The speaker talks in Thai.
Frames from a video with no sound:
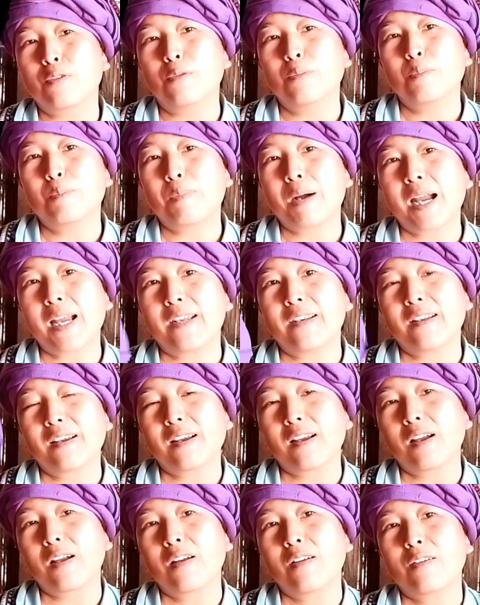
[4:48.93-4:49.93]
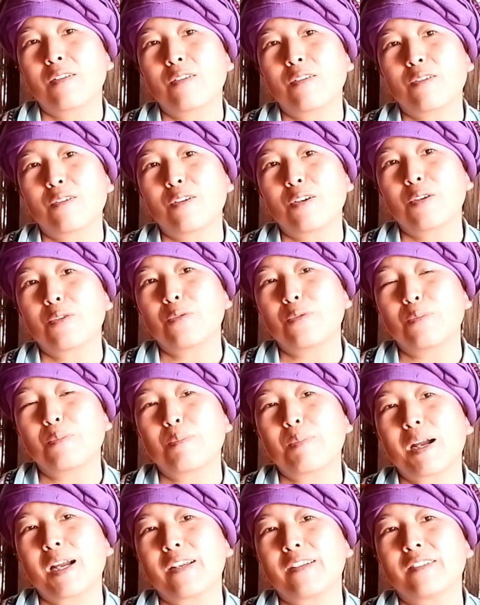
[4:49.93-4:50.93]
คุมไปนะคะ ค่อยๆคุม
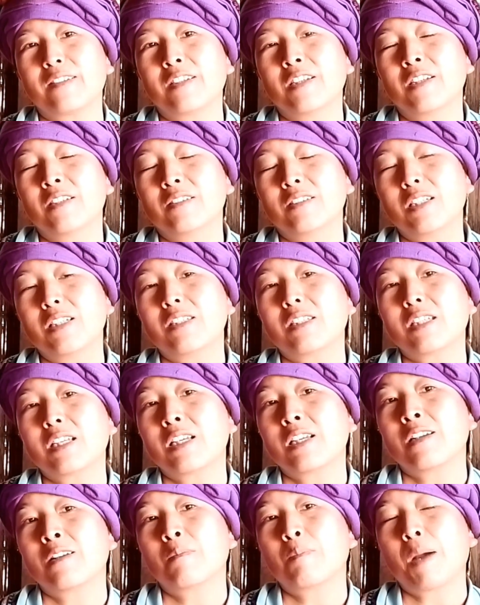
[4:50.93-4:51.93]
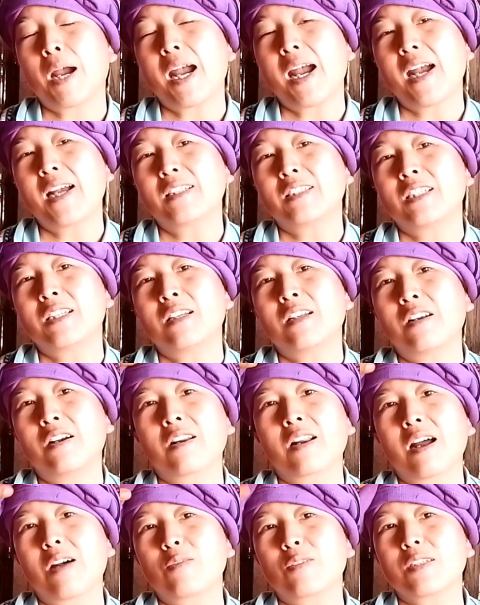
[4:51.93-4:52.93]
ไป ที่จริงผ้าที่
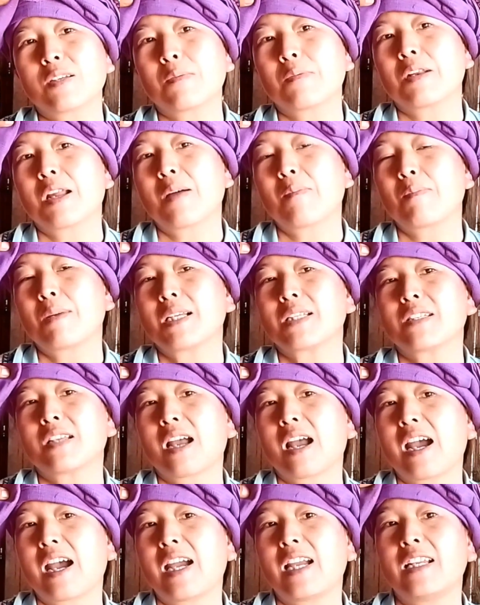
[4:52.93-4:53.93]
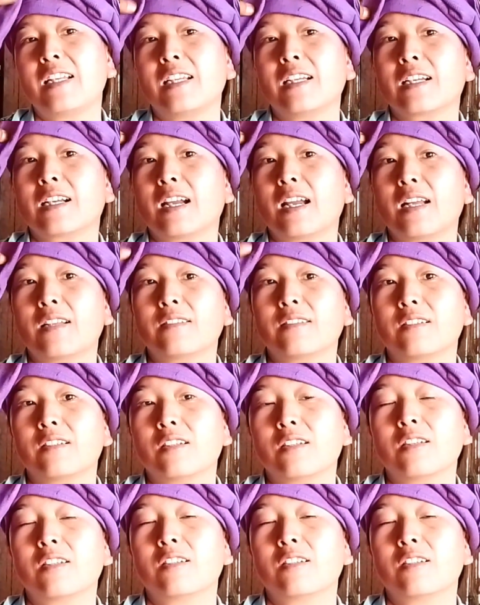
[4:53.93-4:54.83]
เราจะนำมาใช้ในการ